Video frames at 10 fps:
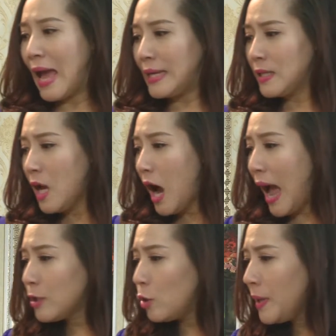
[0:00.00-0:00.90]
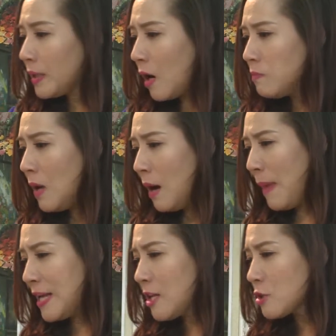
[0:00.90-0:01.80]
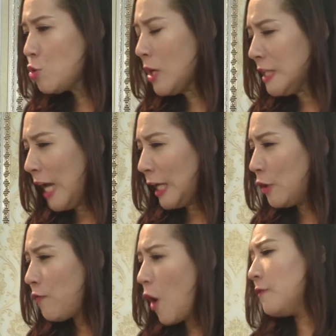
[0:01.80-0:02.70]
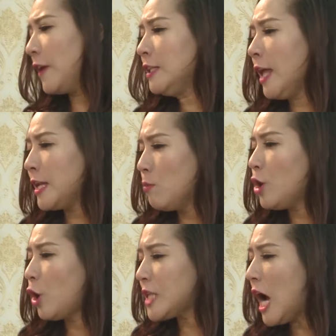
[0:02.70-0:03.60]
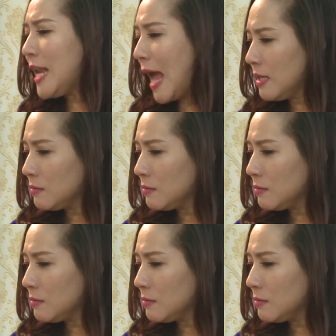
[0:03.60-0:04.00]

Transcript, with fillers: Này anh có biết không Bây giờ suốt ngày nó vòi vĩnh tiền để mua đồ chơi đấy